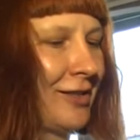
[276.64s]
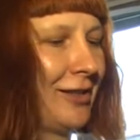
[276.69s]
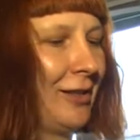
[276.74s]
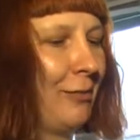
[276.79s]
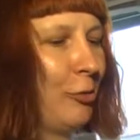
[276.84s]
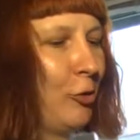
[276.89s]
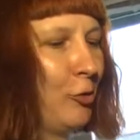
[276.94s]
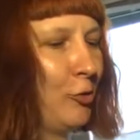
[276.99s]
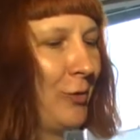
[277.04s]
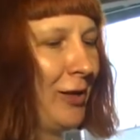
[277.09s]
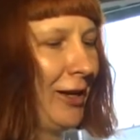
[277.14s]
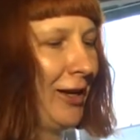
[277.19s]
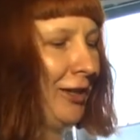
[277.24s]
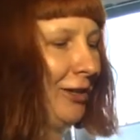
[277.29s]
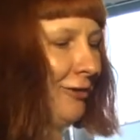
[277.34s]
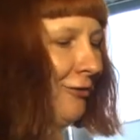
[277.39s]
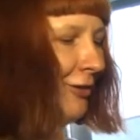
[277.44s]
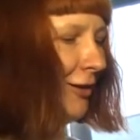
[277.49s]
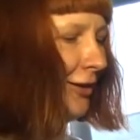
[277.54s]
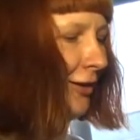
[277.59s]
«Слабоумие и
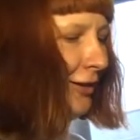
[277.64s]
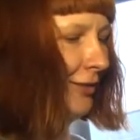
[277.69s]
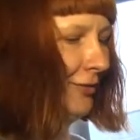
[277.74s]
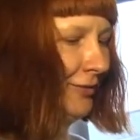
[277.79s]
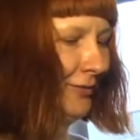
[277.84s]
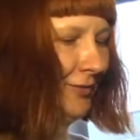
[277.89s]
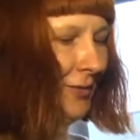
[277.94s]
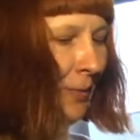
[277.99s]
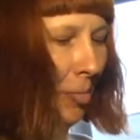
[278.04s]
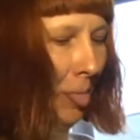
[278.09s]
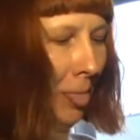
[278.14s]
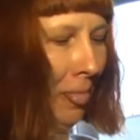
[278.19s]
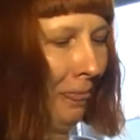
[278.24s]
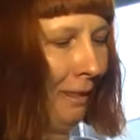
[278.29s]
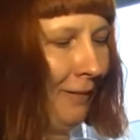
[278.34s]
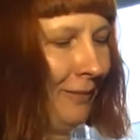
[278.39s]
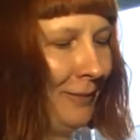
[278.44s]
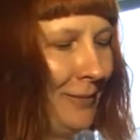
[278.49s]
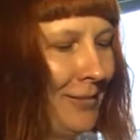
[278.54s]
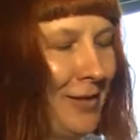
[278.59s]
отвага»
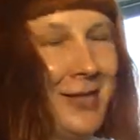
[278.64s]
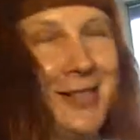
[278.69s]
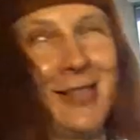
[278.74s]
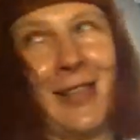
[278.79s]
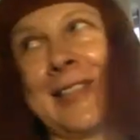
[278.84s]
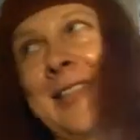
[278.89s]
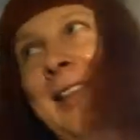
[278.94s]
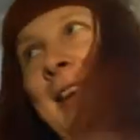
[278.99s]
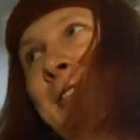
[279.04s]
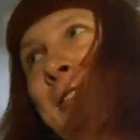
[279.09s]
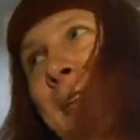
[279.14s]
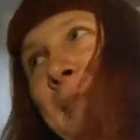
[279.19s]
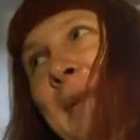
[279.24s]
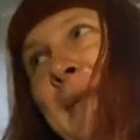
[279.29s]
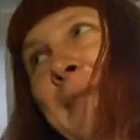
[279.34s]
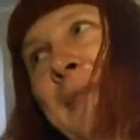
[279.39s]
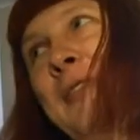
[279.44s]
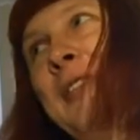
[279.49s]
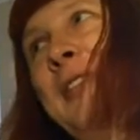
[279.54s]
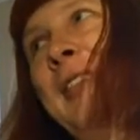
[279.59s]
и состав там
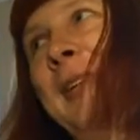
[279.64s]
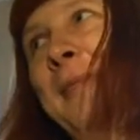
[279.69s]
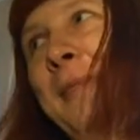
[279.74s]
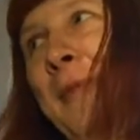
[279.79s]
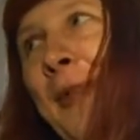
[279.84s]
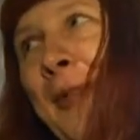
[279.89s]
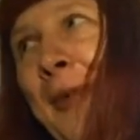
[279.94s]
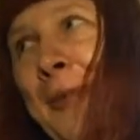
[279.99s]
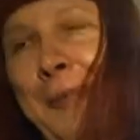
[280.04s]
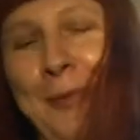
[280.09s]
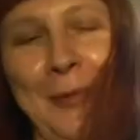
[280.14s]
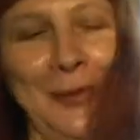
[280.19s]
лимон с лимоном,